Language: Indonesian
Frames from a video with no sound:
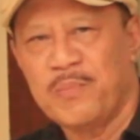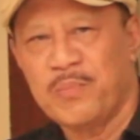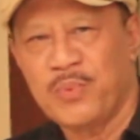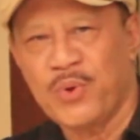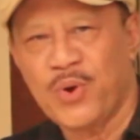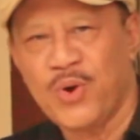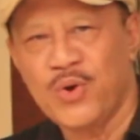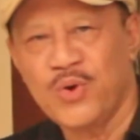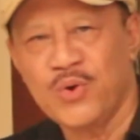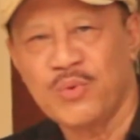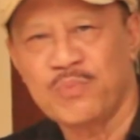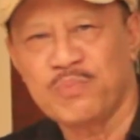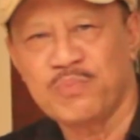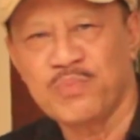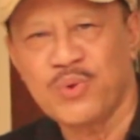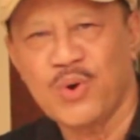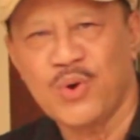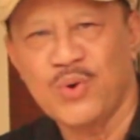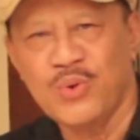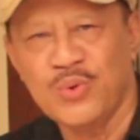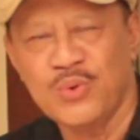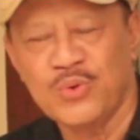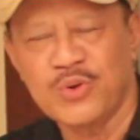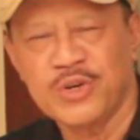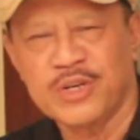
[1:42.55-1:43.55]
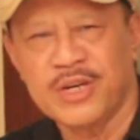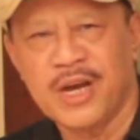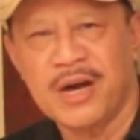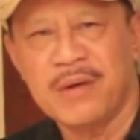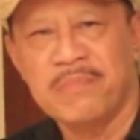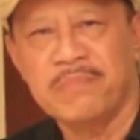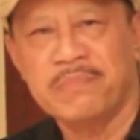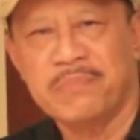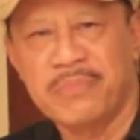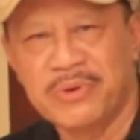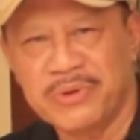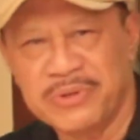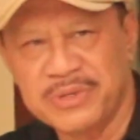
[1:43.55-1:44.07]
produk-produk yang
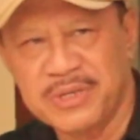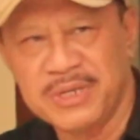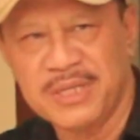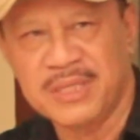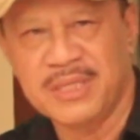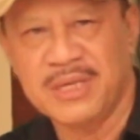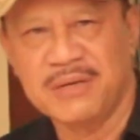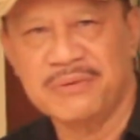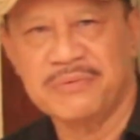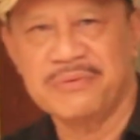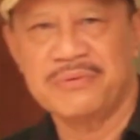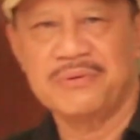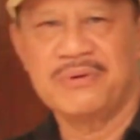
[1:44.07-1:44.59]
positif.